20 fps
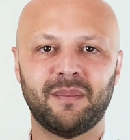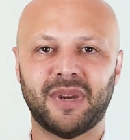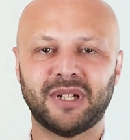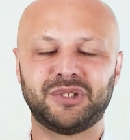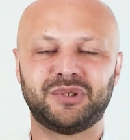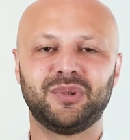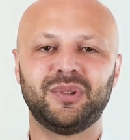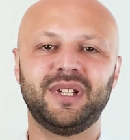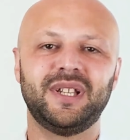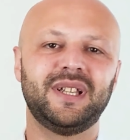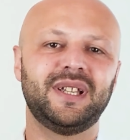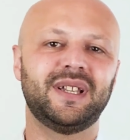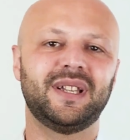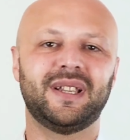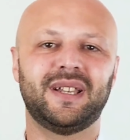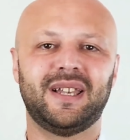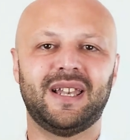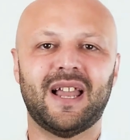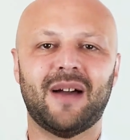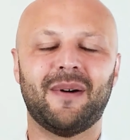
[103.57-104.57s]

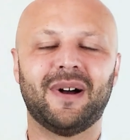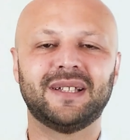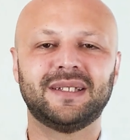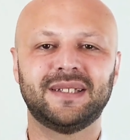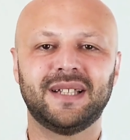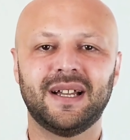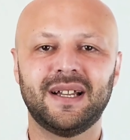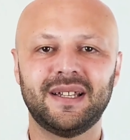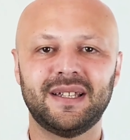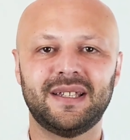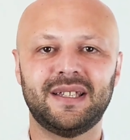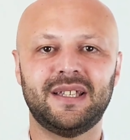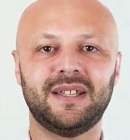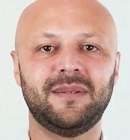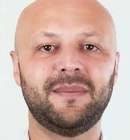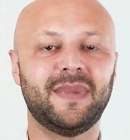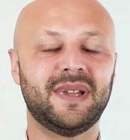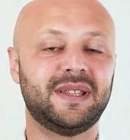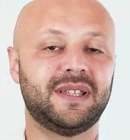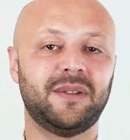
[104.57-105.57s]
Pachulí, lavanda
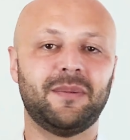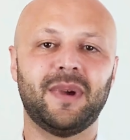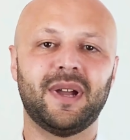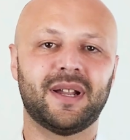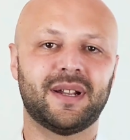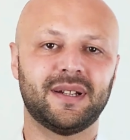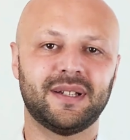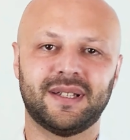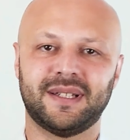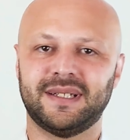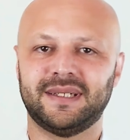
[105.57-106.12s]
y vetiver,